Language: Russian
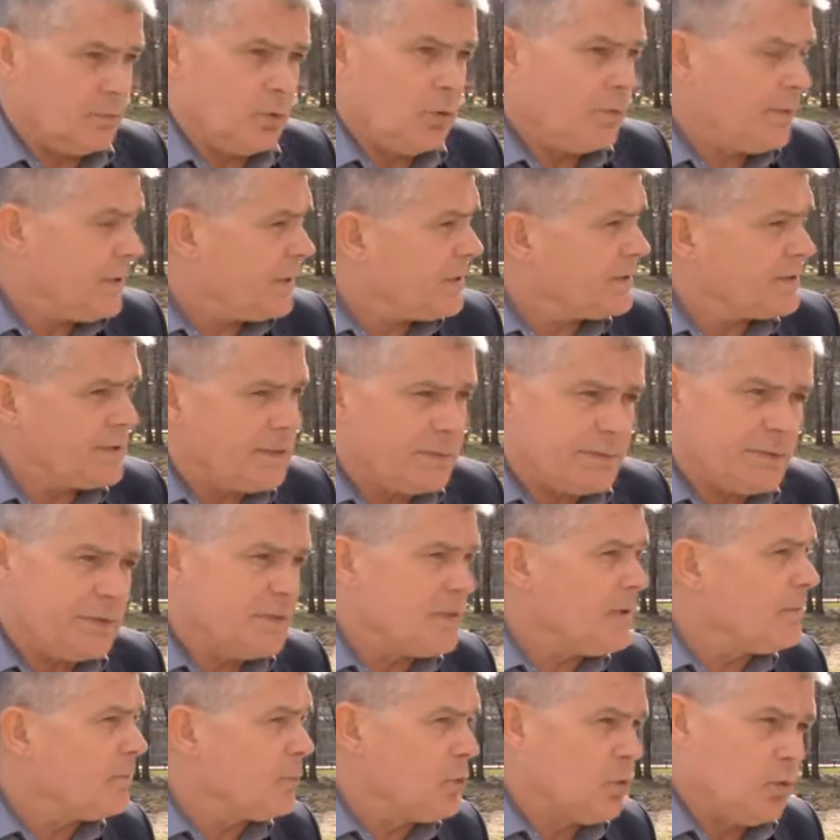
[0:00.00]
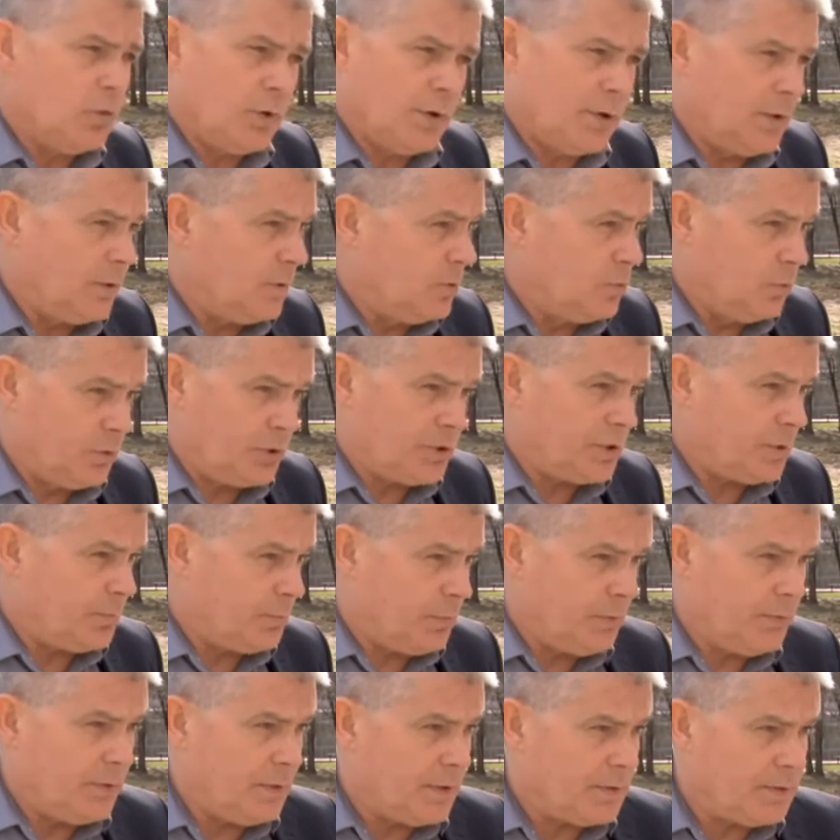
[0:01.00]
Новая концепция намного лучше,
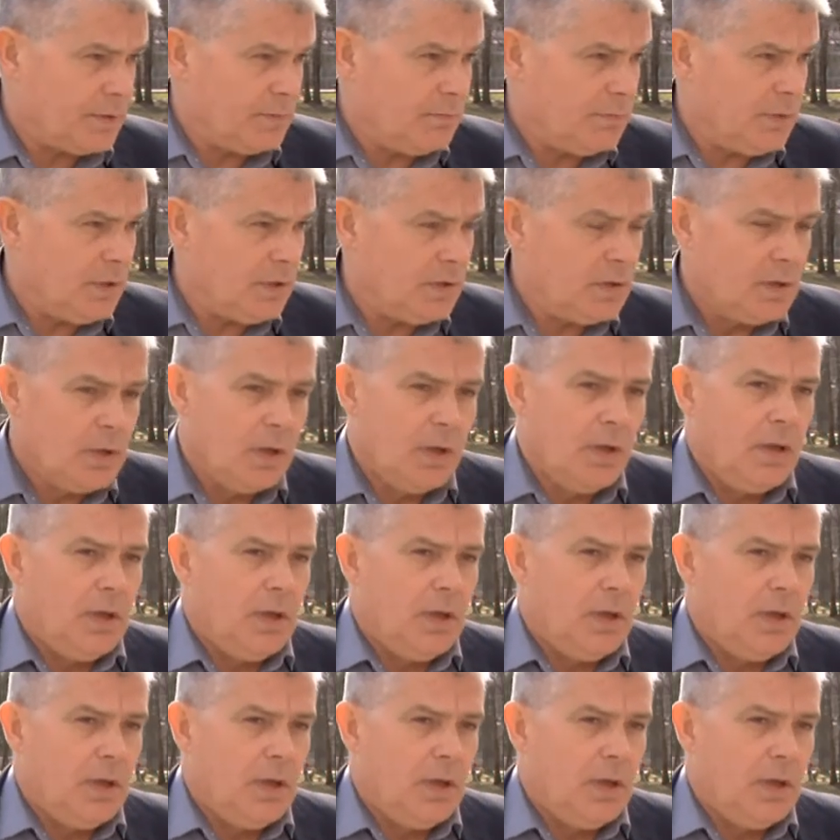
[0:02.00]
поверьте мне.